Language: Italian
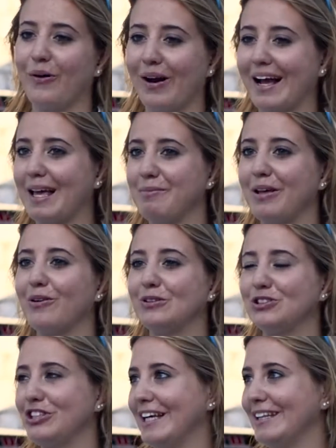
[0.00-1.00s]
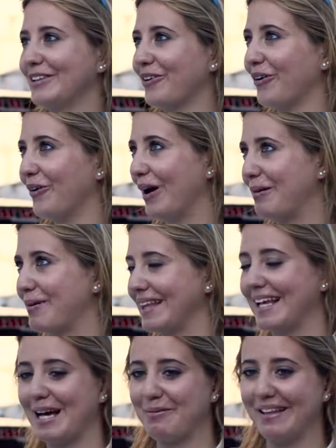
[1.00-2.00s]
ora che mi concentro è
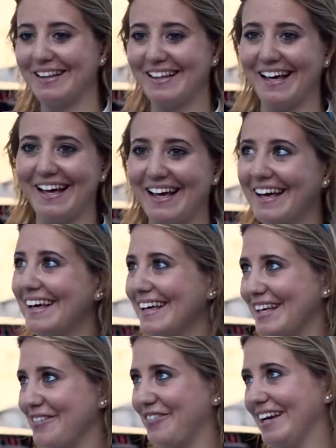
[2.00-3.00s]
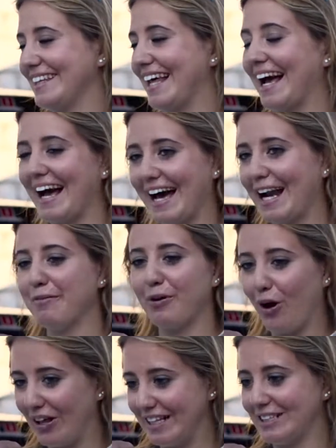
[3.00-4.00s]
praticamente finita la gara,
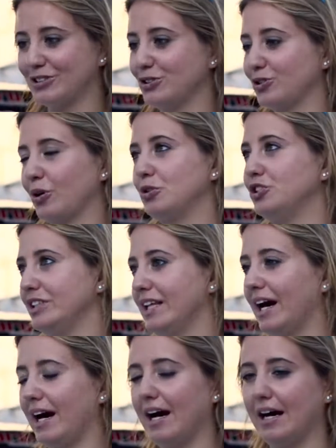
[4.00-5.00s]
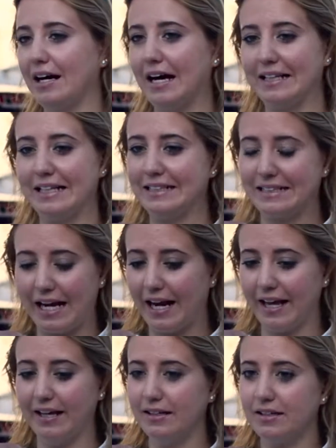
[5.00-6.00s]
però adesso sono riuscita ad
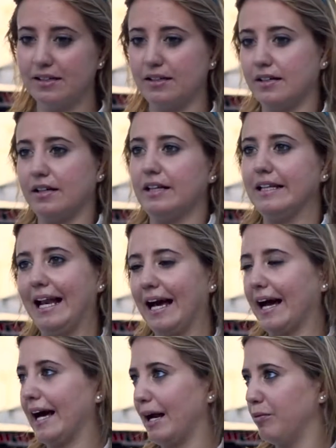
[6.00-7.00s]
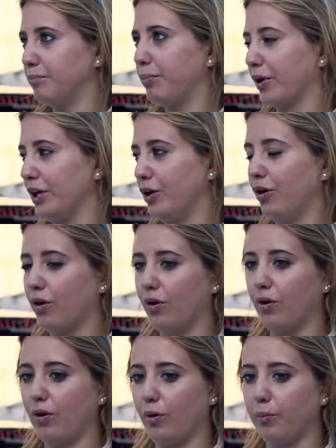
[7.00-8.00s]
entrare nella gara un
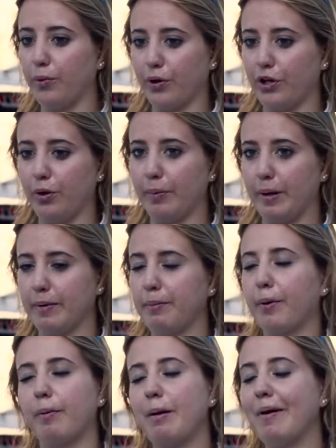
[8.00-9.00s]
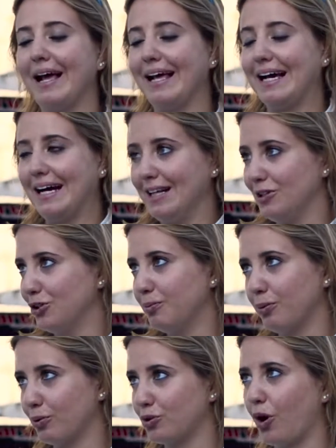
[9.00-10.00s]
pochino, un pochino prima. Okay. Il problema è il caldo
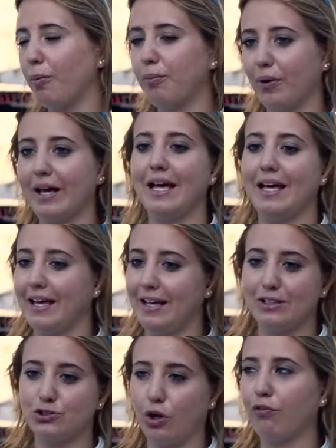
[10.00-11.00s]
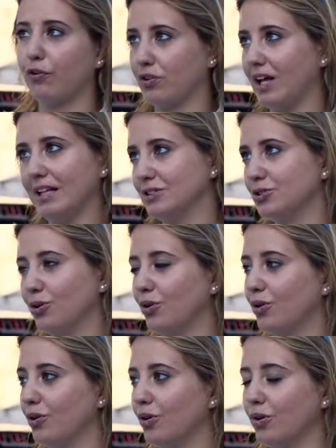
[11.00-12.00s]
purtroppo che soffro
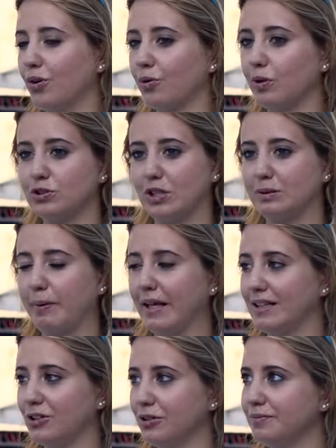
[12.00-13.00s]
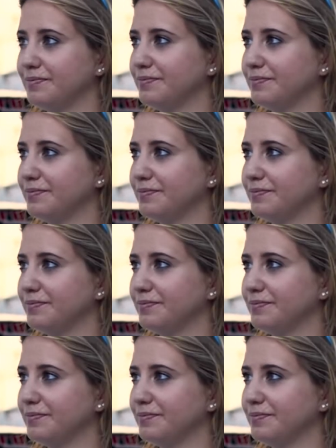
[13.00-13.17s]
tanto questo aspetto.